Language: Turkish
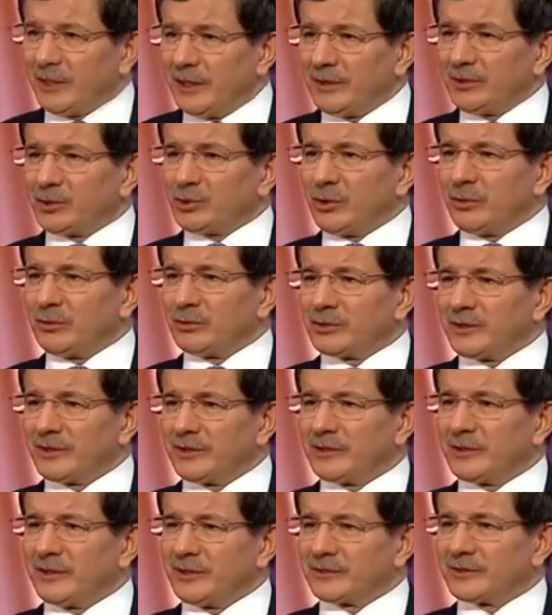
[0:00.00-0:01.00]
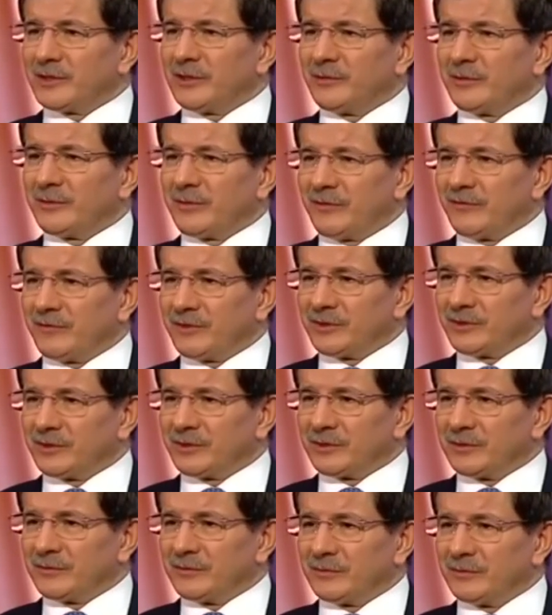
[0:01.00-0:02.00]
Yanlış olsaydı da hesabı ben
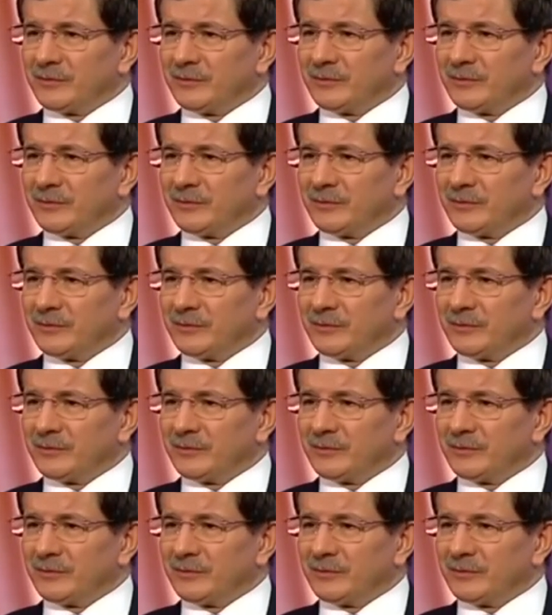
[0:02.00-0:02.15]
verecektim.